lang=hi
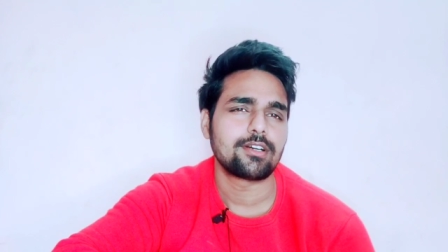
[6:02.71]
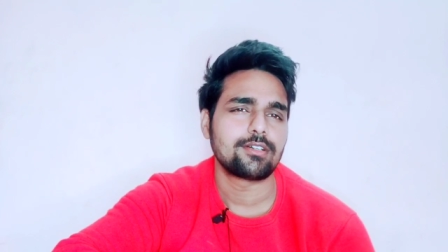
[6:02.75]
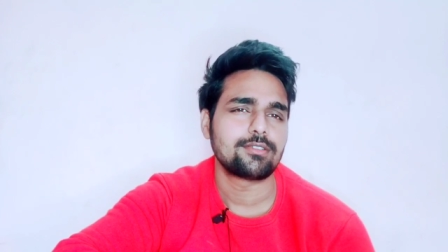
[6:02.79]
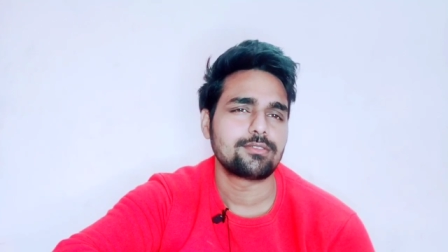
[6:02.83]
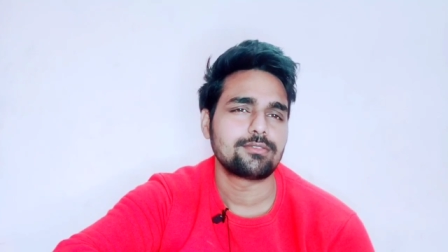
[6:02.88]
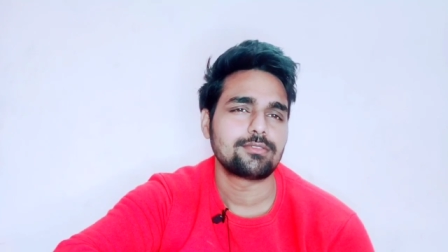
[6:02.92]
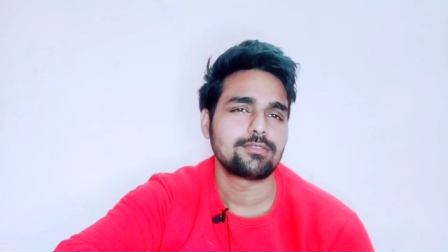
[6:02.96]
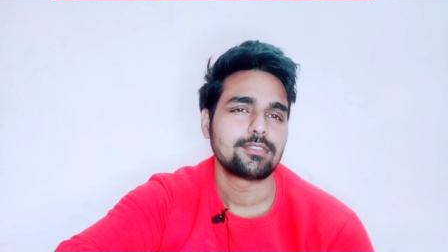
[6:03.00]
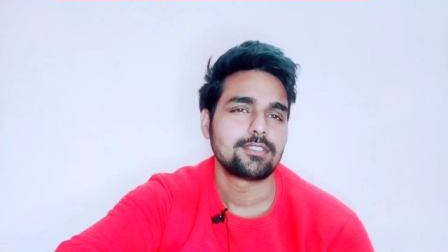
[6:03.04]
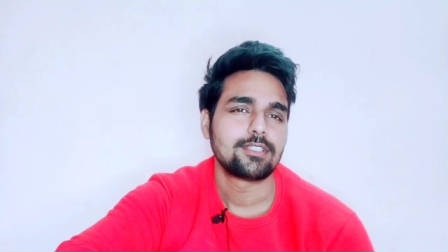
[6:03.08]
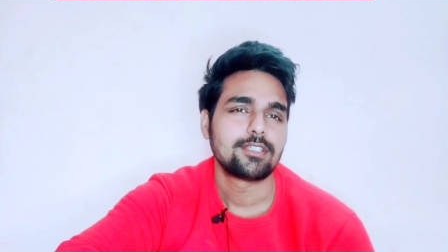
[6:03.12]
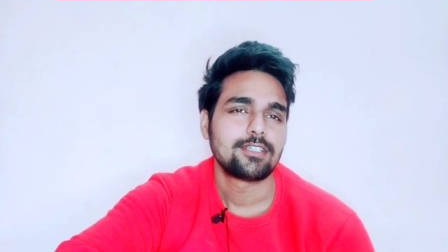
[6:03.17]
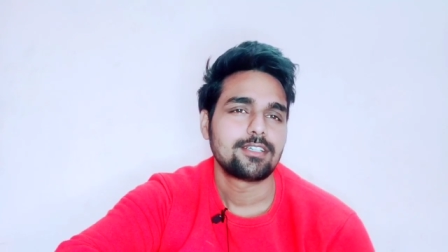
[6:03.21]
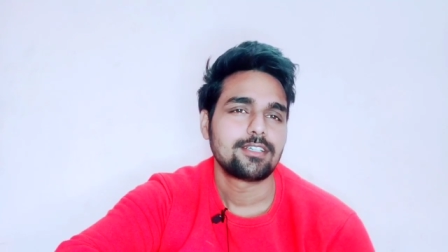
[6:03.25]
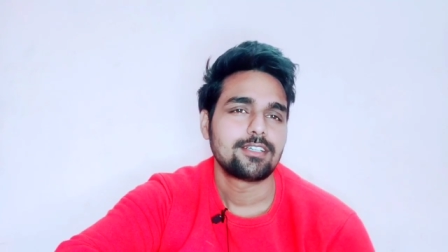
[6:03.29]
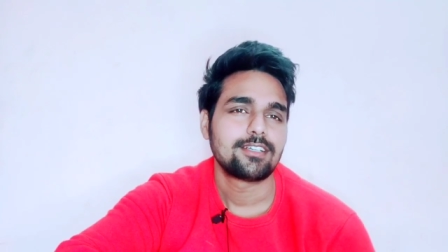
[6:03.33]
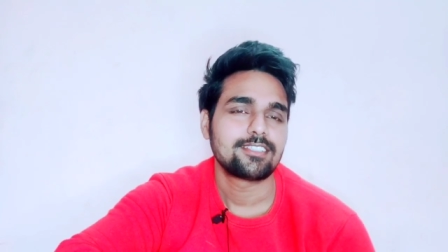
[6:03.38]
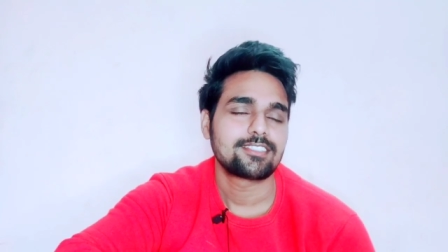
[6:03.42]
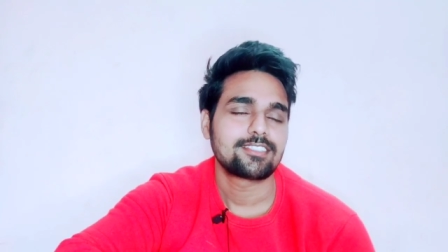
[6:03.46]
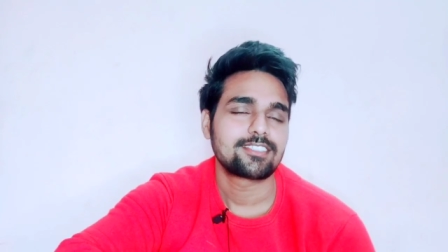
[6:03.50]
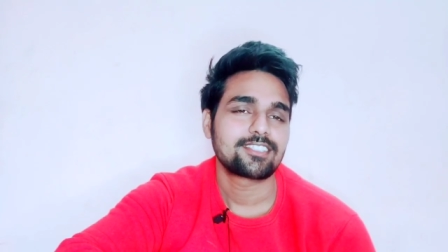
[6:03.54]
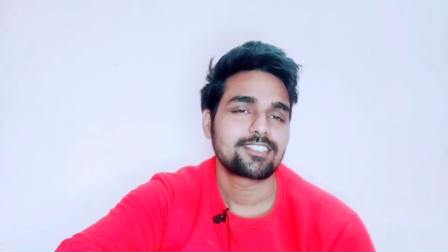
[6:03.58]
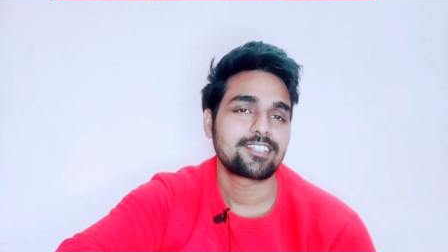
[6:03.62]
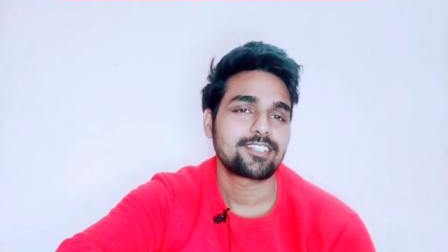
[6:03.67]
हूँ
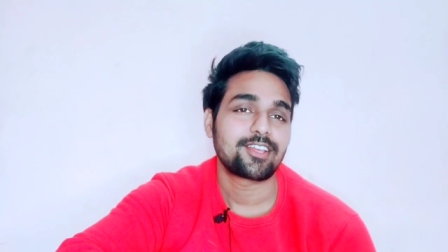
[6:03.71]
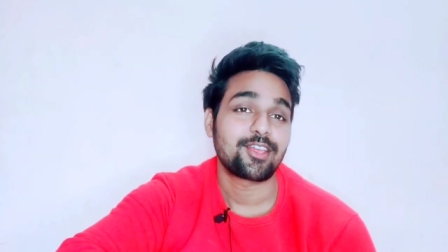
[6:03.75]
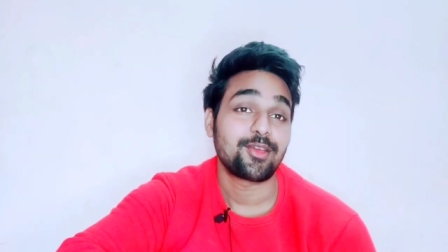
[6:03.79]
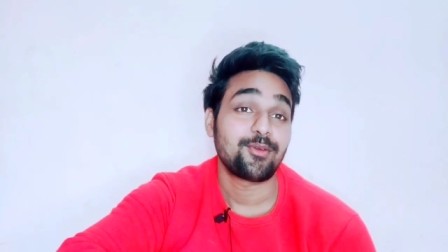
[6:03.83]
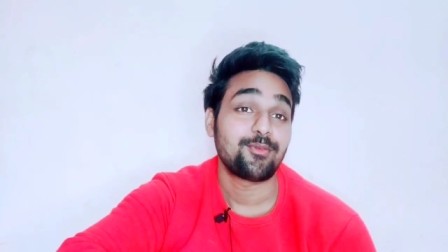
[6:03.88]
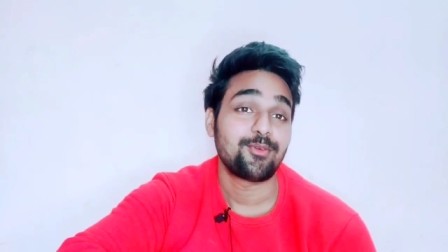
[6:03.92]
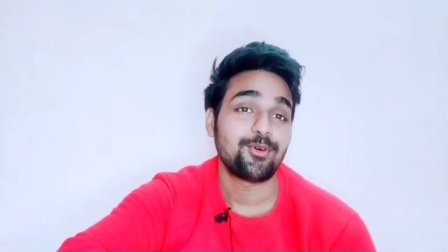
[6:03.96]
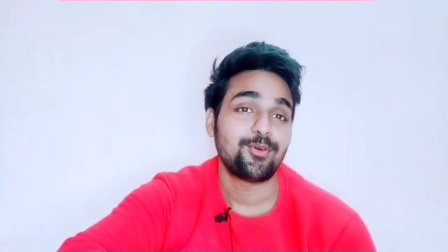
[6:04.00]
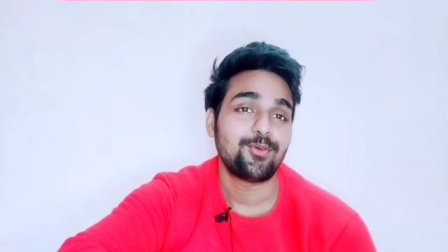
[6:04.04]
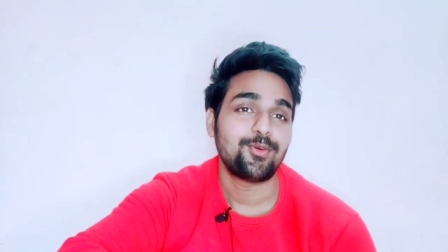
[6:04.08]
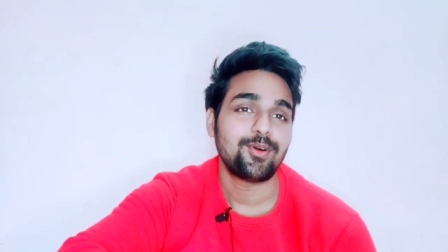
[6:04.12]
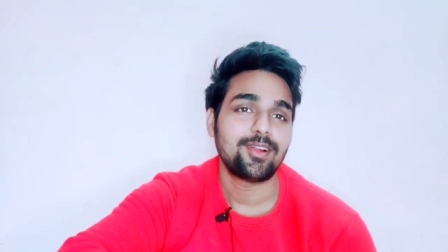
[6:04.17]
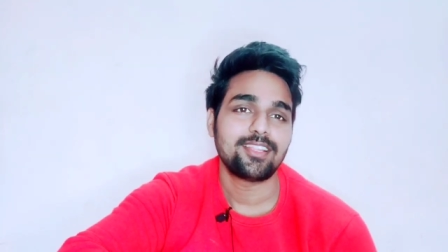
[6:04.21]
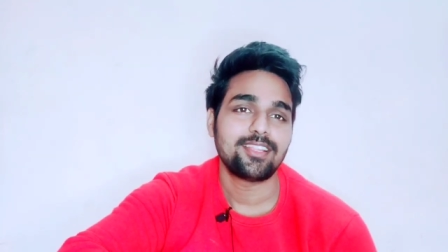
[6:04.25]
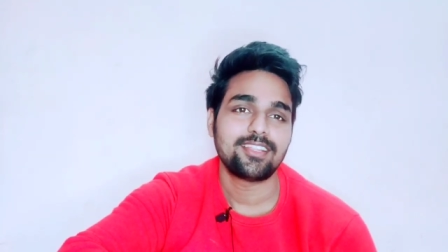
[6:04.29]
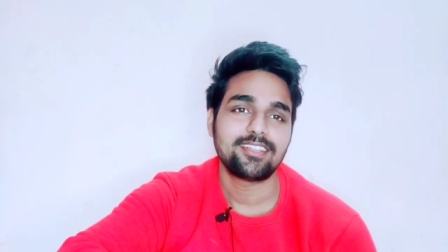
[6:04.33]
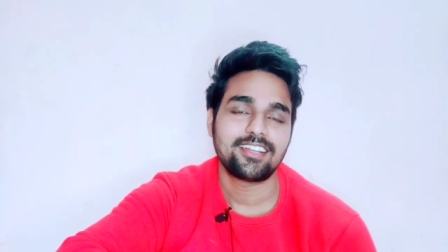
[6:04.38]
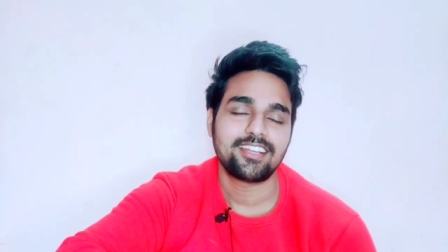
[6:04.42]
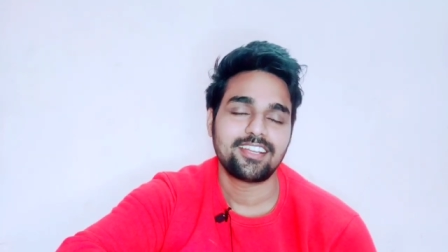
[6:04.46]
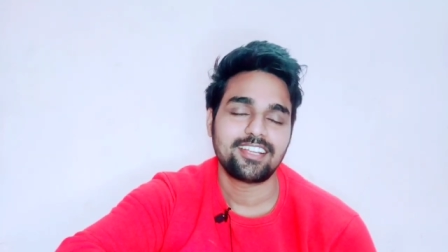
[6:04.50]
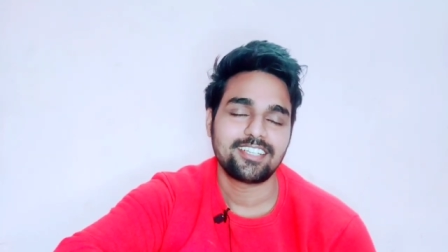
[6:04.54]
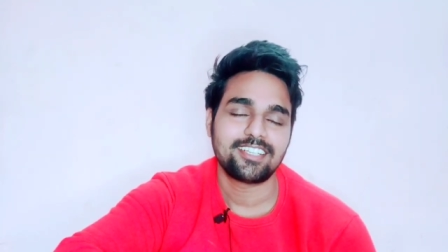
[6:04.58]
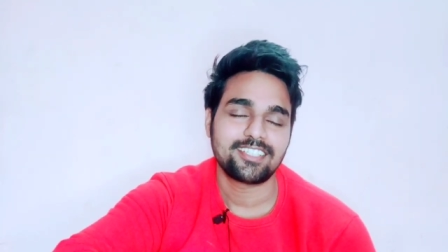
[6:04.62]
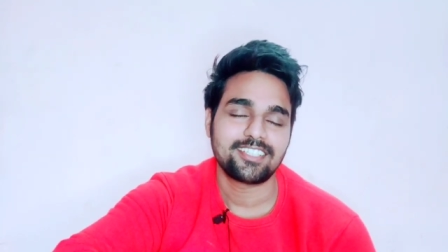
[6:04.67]
ऐसे करके वो वाली
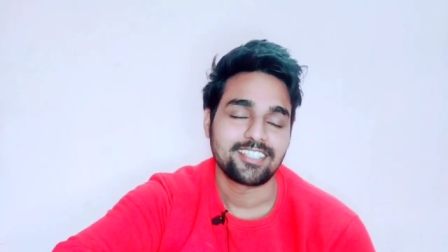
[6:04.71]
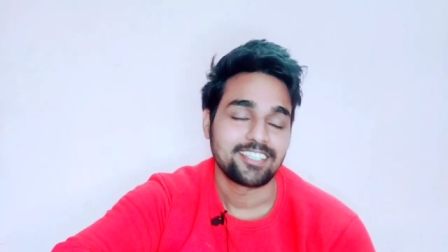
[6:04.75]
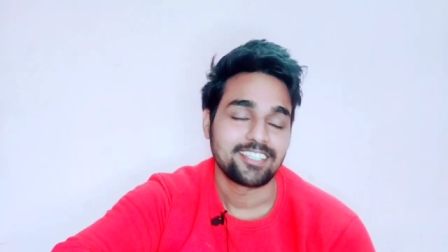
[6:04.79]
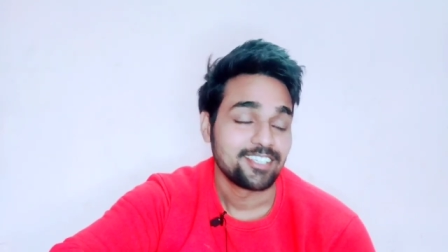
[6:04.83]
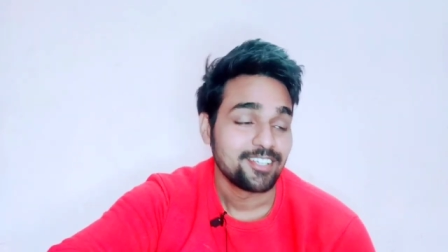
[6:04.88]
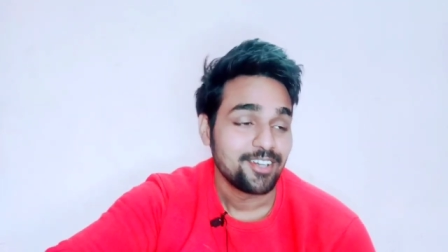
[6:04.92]
लाइन